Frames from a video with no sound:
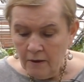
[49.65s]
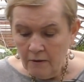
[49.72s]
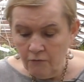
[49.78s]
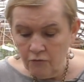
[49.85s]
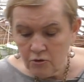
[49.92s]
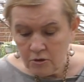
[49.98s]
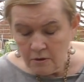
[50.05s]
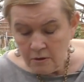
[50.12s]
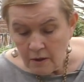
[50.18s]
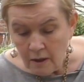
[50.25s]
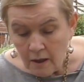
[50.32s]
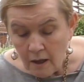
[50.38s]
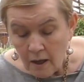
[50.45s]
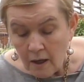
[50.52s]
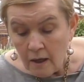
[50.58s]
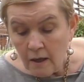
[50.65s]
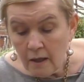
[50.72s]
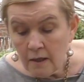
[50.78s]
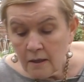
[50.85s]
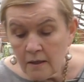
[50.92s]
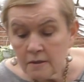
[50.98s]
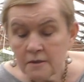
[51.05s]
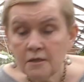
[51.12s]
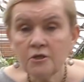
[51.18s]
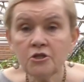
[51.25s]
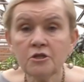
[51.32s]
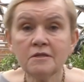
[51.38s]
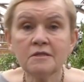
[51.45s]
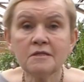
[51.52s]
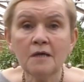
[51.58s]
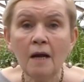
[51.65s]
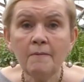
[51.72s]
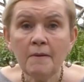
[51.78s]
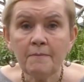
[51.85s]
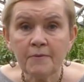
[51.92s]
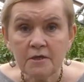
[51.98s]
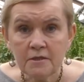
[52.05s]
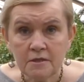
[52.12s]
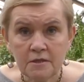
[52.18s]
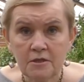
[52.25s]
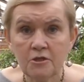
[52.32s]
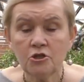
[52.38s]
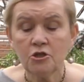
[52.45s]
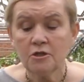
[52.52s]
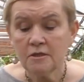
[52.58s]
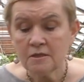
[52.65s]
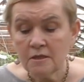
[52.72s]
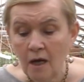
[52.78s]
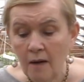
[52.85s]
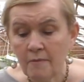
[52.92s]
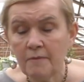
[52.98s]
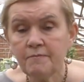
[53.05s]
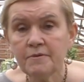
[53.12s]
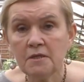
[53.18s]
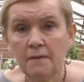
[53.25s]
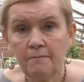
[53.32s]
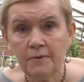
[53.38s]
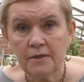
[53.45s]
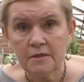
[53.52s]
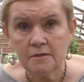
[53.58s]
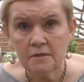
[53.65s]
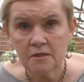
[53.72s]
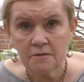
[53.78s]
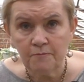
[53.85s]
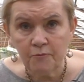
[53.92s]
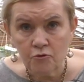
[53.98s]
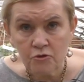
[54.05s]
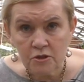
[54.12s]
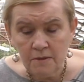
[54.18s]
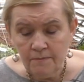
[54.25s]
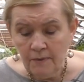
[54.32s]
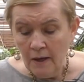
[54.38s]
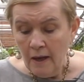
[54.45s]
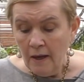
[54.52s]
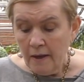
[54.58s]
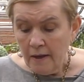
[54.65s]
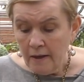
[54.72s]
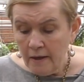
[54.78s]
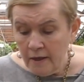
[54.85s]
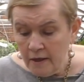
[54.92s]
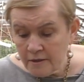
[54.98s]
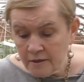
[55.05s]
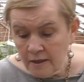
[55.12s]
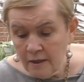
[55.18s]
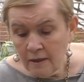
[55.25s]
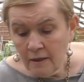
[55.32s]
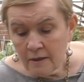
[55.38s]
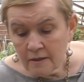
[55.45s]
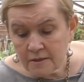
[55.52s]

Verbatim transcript: Вот. Э, значит, самый простейший, самый безопасный способ – это,